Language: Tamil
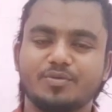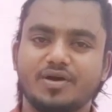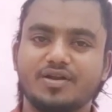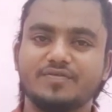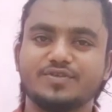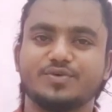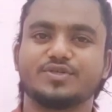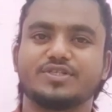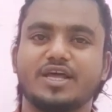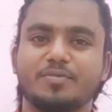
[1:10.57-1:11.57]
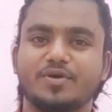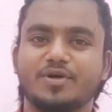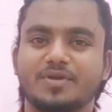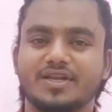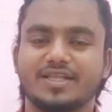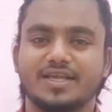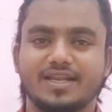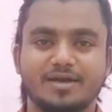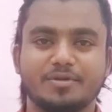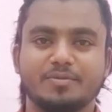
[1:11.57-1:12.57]
முக்கியமான விஷயம் ஒரு ஷேர் பண்ணணும் அப்படின்னு
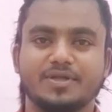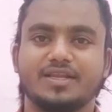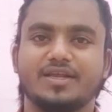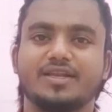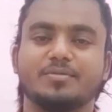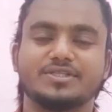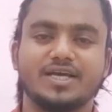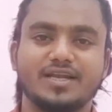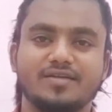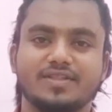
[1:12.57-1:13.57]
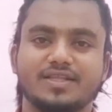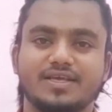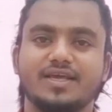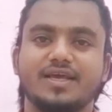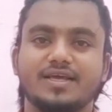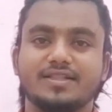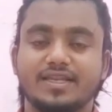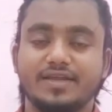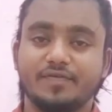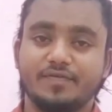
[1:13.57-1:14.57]
என்ன அப்படின்னு பார்த்தீங்கன்னா நம்ம சேனல் வந்து
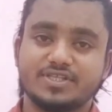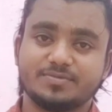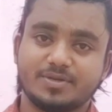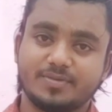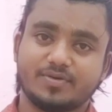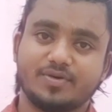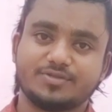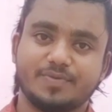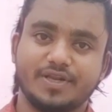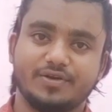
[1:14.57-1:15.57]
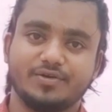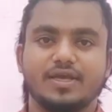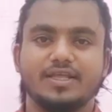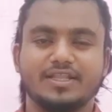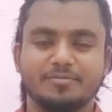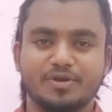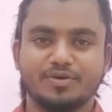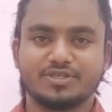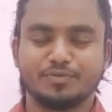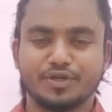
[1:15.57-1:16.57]
த்ரீ ஃபிஃப்டி சப்ஸ்கிரைபர் கிராஸ் பண்ணிட்டோம் இதே மாதிரி உங்க
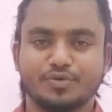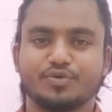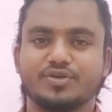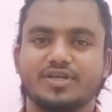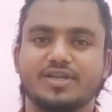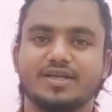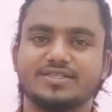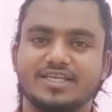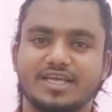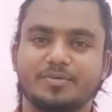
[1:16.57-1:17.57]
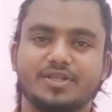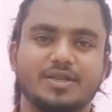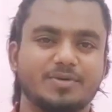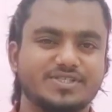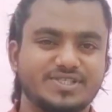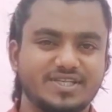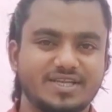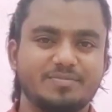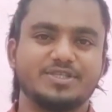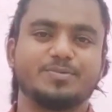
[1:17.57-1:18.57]
சப்போர்ட்டை கொடுத்துட்டே இருங்க சீக்கிரமா வந்து நம்ம சின்ன
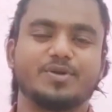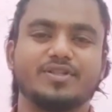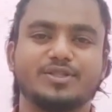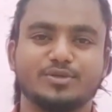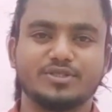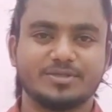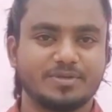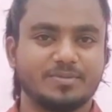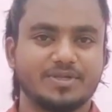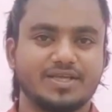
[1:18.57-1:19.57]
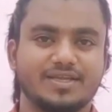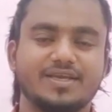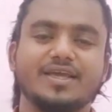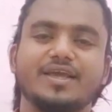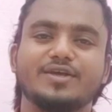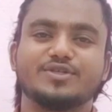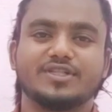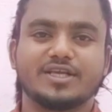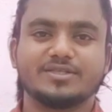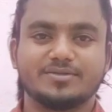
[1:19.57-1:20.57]
பெஞ்ச் மார்க் வந்து தௌசண்ட் சப்ஸ்கிரைபர் தான் இருக்கு
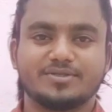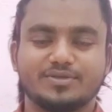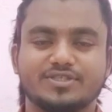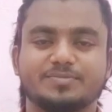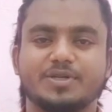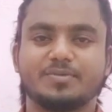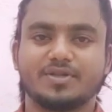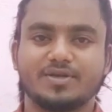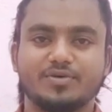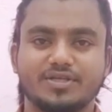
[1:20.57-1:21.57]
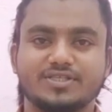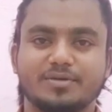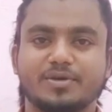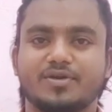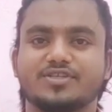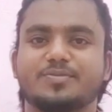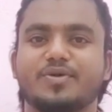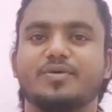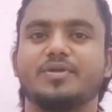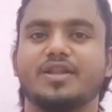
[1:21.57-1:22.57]
தௌசண்ட் சப்ஸ்கிரைபர் வந்து கூடிய சீக்கிரமே கிராஸ்
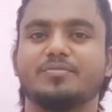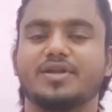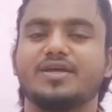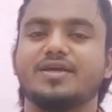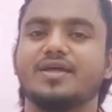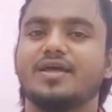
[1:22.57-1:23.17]
பண்ணுவோம் அப்படின்னு நம்புறேன்